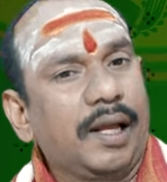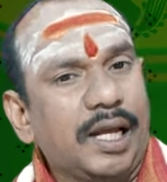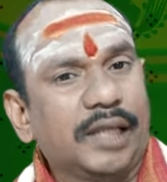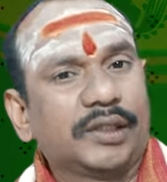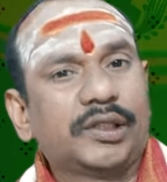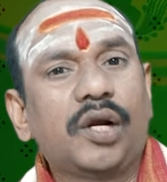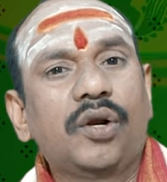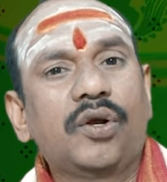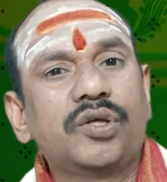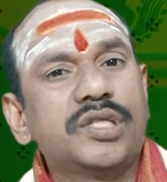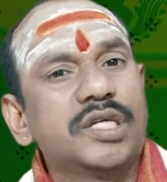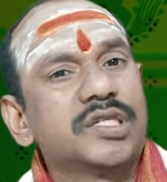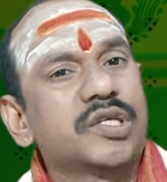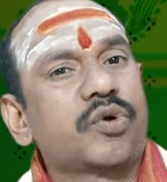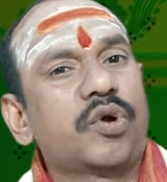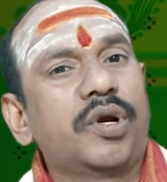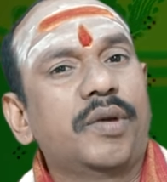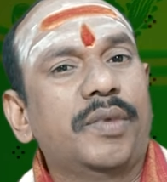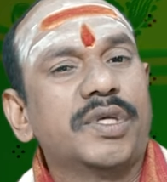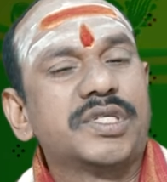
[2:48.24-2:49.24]
గతంలో చేసే
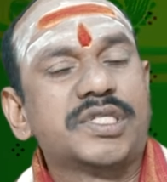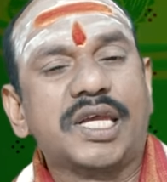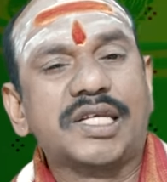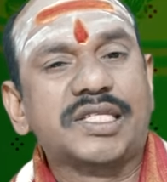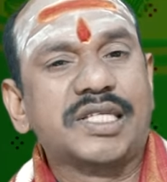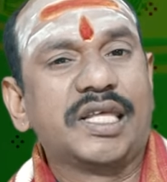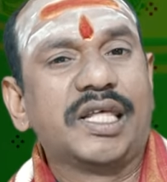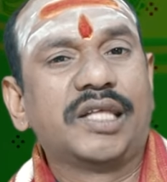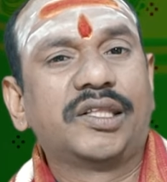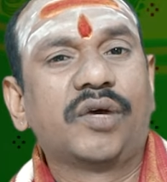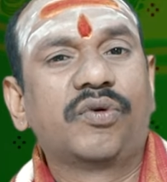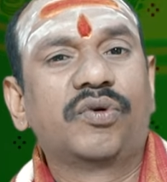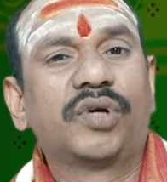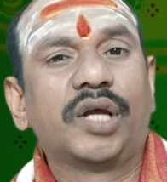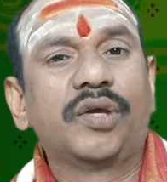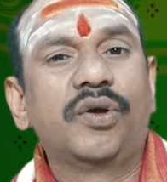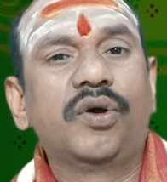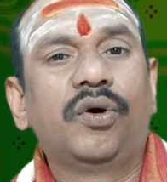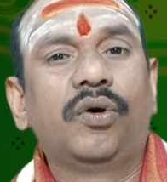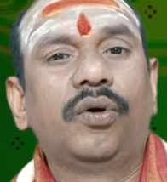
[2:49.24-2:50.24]
కొన్ని మిస్టేక్స్ ఏదైతే
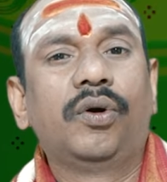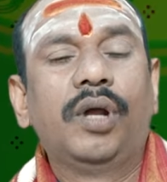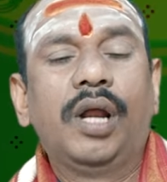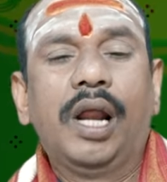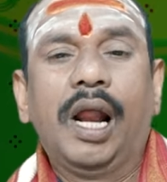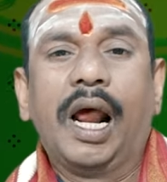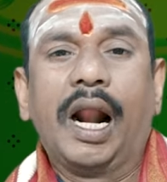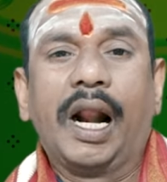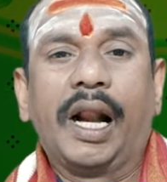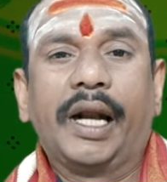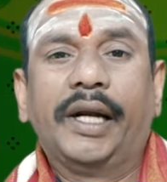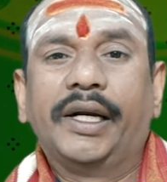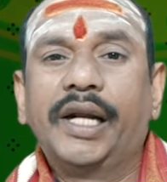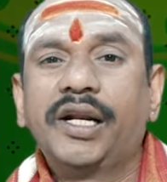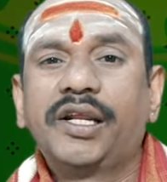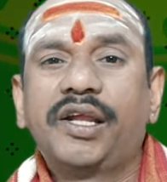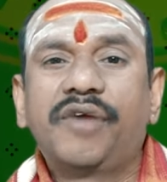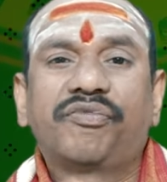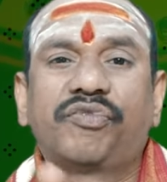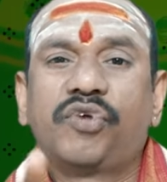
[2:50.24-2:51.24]
ఉంటాయో
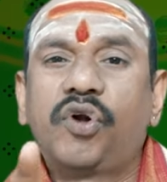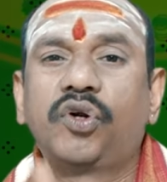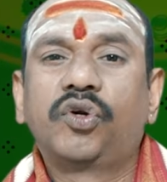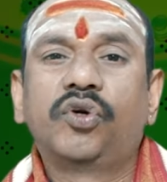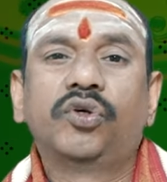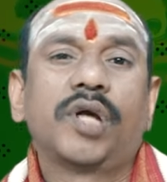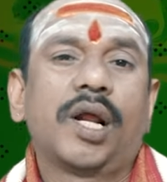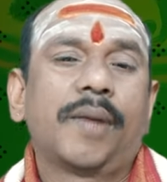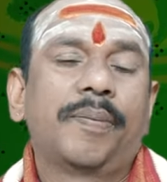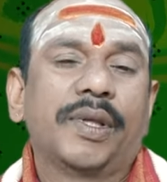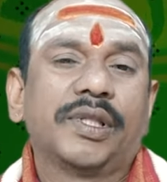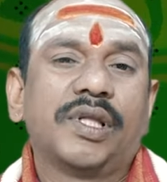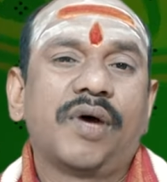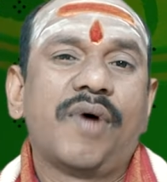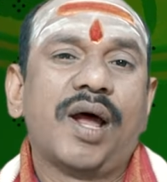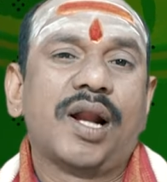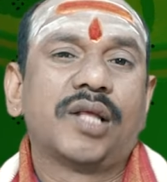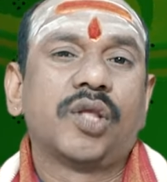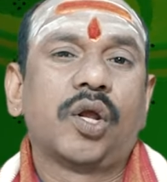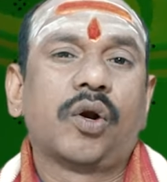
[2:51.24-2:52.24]
రిటర్న్ గిఫ్ట్ అంటుంటారు
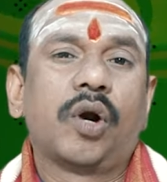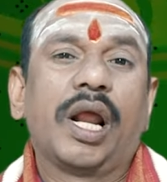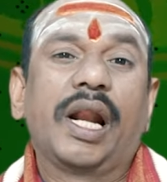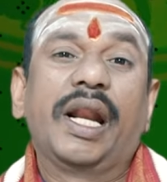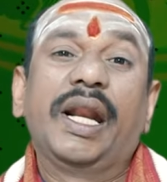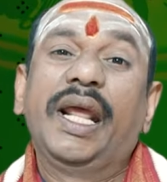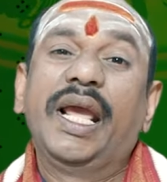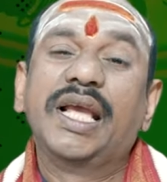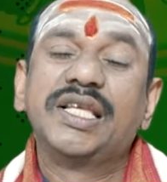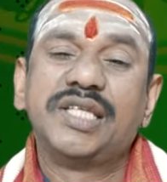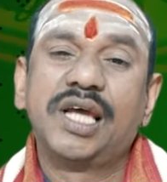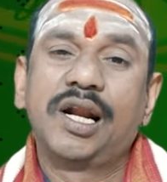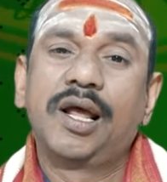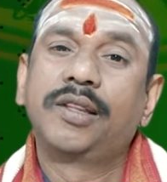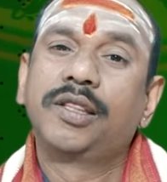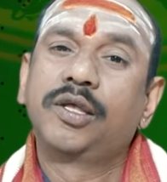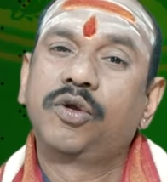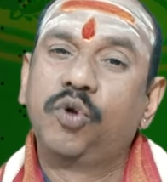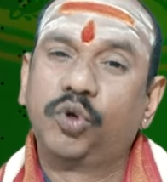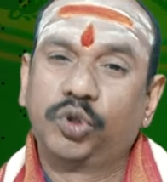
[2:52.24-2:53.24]
పెద్దవారందరూ కూడా నేచర్
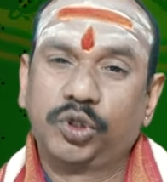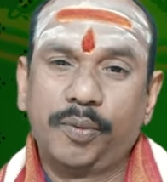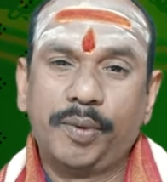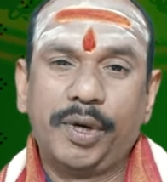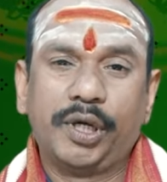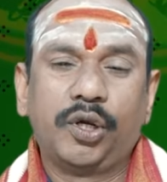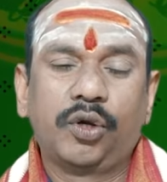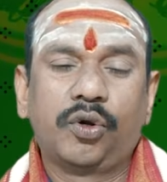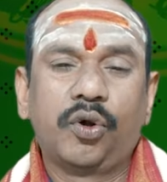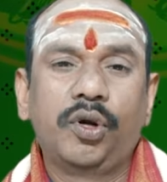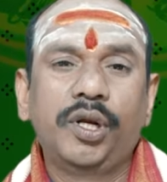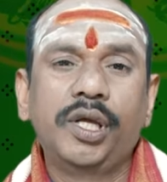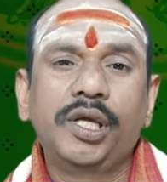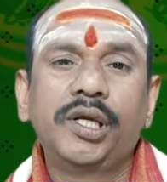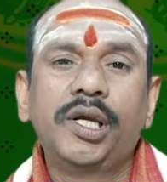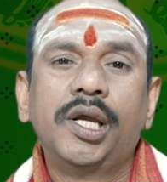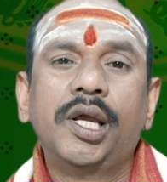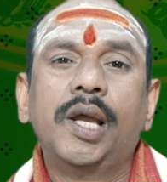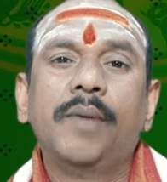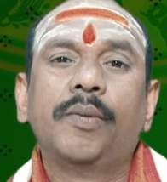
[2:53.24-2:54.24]
అది గుర్తుపెట్టుకొని
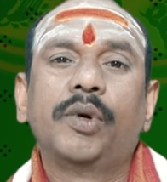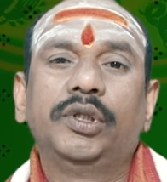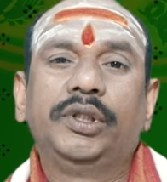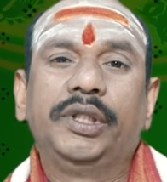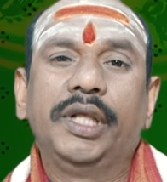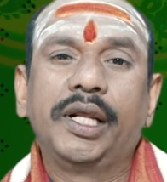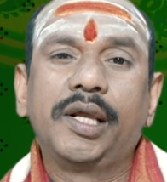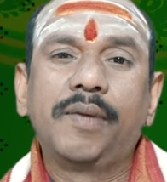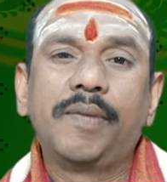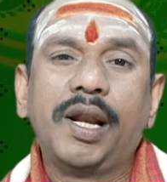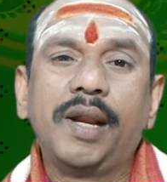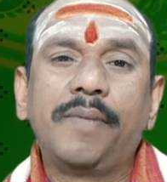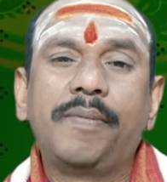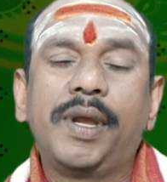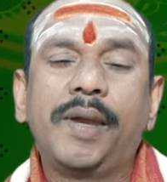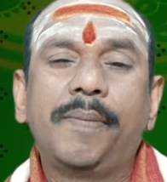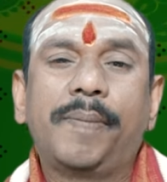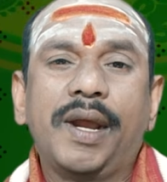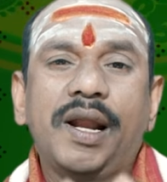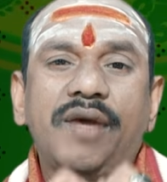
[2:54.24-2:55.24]
ఇప్పుడు తిరిగి మళ్ళీ
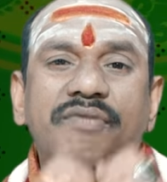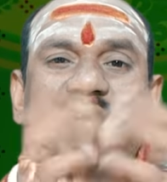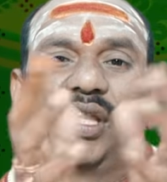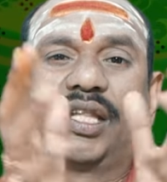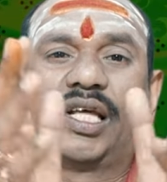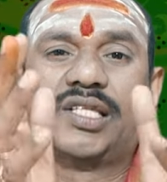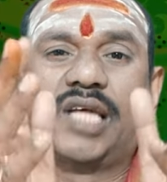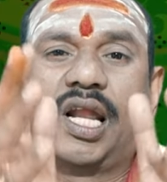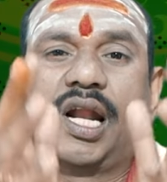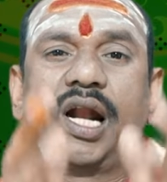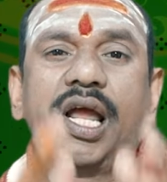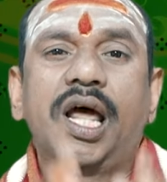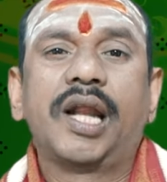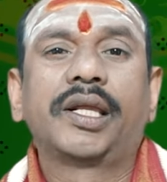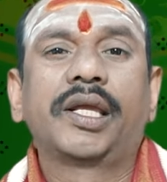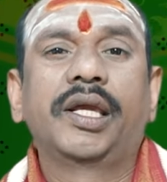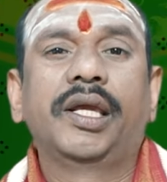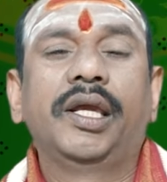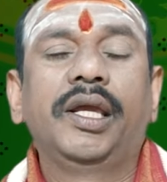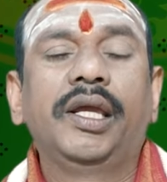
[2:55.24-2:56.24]
మీపైన
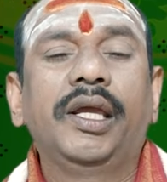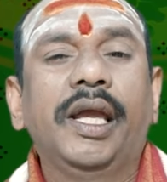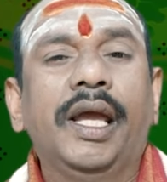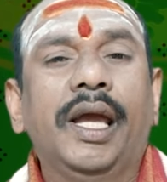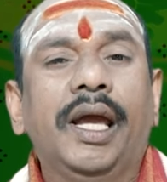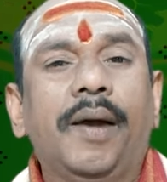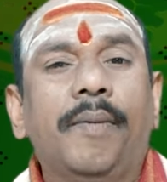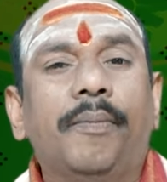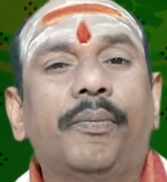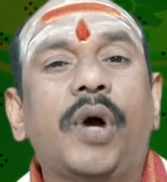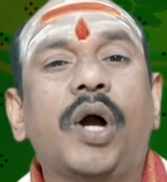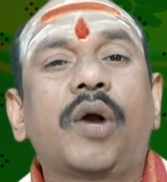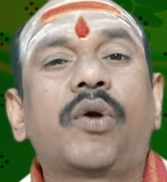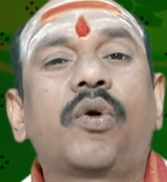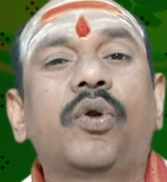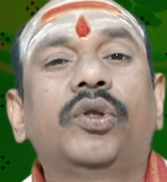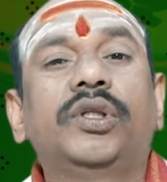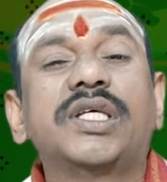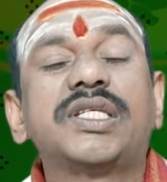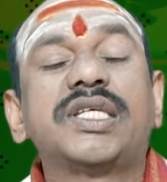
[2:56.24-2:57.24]
వెదజల్లడానికి
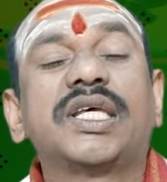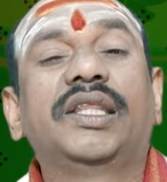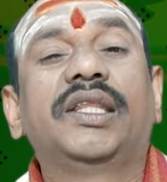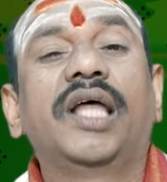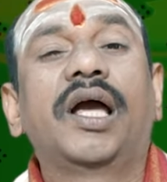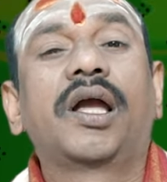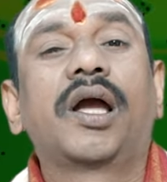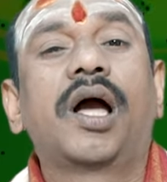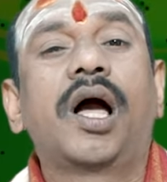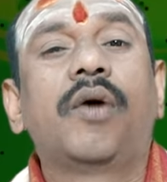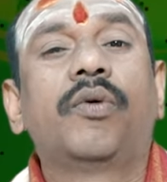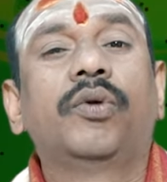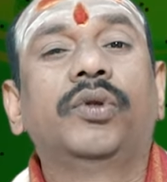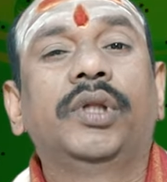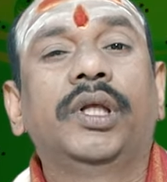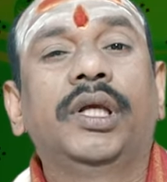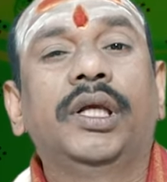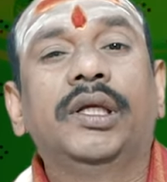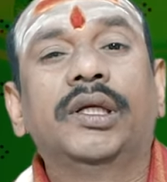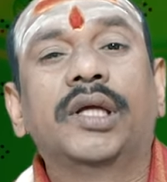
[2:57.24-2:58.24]
ప్రకృతి సిద్ధంగా
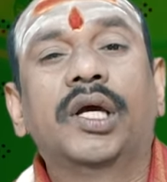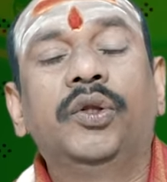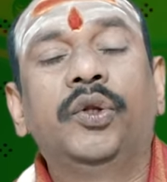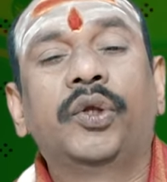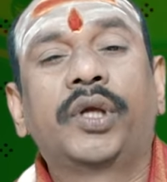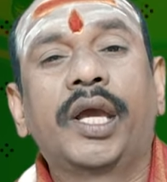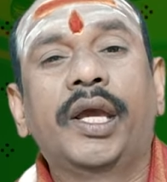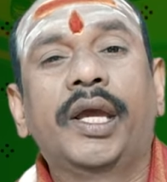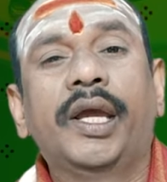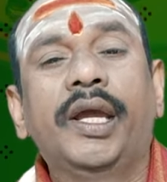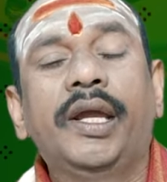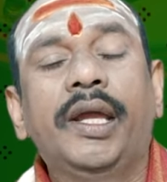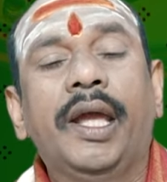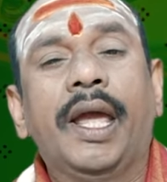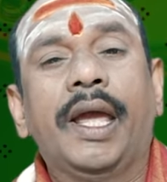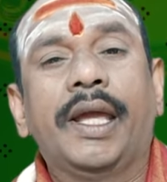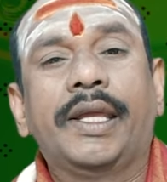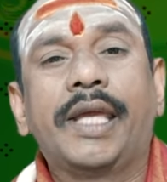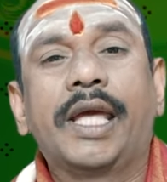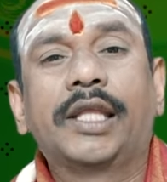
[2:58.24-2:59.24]
ఉంది అందుకే
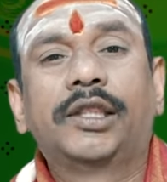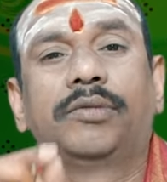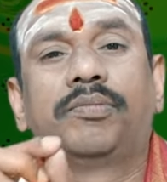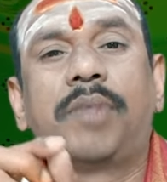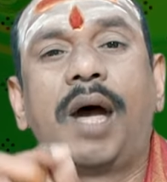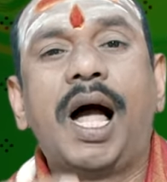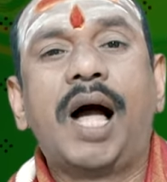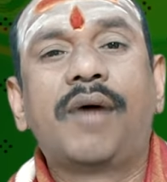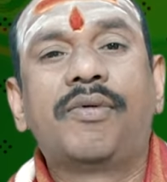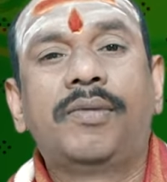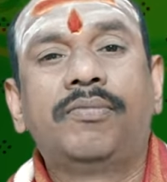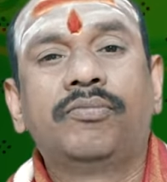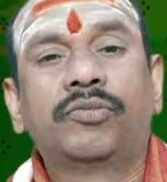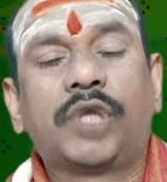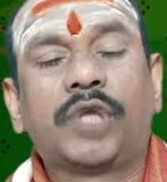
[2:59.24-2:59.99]
యద్భావం